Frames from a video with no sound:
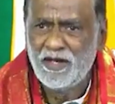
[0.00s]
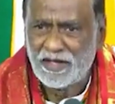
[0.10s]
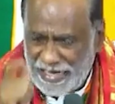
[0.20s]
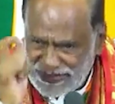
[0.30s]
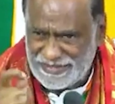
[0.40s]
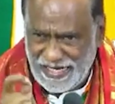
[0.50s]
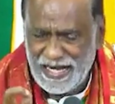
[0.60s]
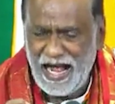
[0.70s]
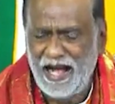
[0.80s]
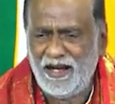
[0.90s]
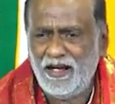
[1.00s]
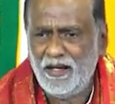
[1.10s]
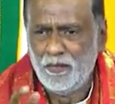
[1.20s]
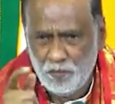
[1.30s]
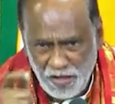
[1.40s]
ఖచ్చితంగా
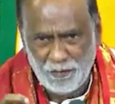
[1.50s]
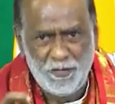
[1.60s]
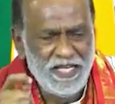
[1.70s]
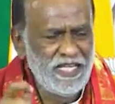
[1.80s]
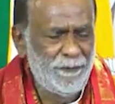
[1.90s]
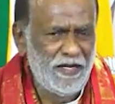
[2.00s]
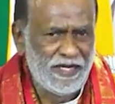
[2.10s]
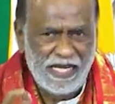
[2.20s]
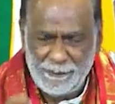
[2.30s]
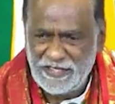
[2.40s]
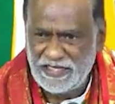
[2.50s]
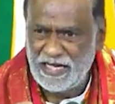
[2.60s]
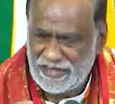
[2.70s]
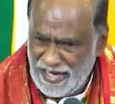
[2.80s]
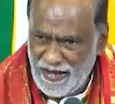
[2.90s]
మీరు బీజేపీని
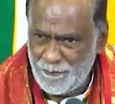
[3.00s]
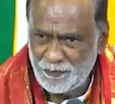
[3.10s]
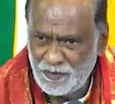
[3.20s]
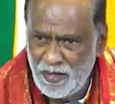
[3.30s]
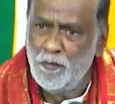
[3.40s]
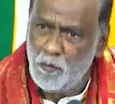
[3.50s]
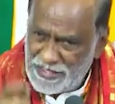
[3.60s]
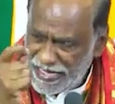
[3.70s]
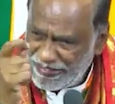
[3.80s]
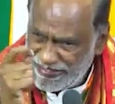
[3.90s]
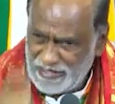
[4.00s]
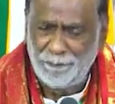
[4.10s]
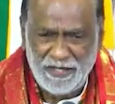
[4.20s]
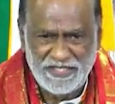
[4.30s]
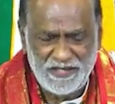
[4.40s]
గెలిపించినట్లయితే మెజార్టీ
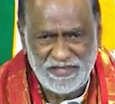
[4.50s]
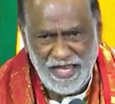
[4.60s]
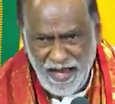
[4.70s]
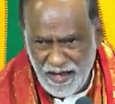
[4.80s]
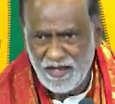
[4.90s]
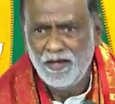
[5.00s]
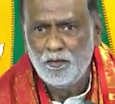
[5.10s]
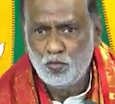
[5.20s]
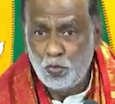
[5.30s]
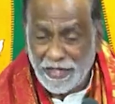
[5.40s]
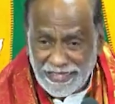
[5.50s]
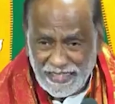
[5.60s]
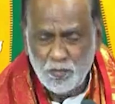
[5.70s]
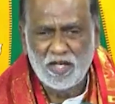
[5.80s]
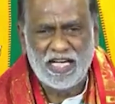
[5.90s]
సంపాదించినట్లయితే మొదటి
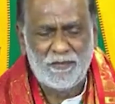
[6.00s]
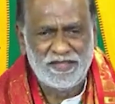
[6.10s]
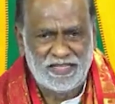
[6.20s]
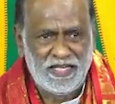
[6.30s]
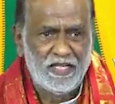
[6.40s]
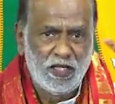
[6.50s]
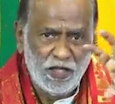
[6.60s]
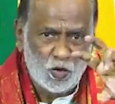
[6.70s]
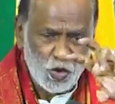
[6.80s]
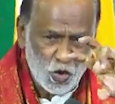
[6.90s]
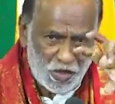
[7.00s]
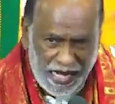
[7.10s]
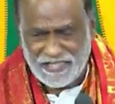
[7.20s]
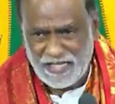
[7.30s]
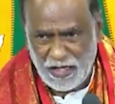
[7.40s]
ముఖ్యమంత్రి ఈ రెండు
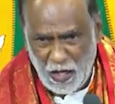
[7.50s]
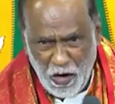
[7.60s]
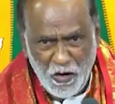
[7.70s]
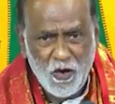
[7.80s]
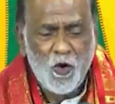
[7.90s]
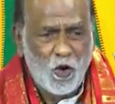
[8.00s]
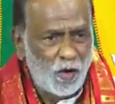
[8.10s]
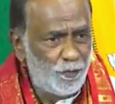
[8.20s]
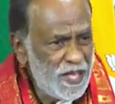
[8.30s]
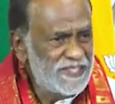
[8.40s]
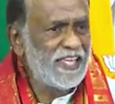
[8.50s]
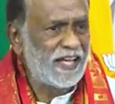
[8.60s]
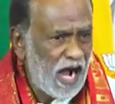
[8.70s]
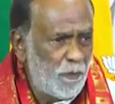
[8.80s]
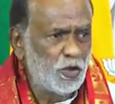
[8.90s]
రాష్ట్రాల్లో ఒక బీసీ
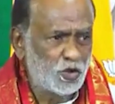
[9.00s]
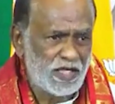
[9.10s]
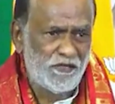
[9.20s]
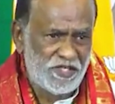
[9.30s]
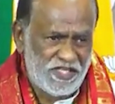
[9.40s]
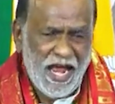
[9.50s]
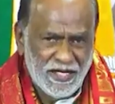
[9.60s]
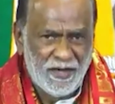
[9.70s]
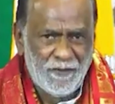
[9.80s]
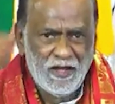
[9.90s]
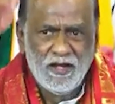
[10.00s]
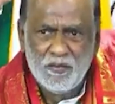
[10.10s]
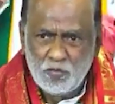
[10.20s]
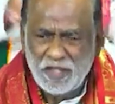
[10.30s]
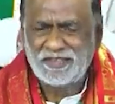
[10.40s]
కాబోతున్న విషయాన్ని
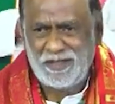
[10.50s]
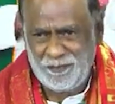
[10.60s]
మొత్తం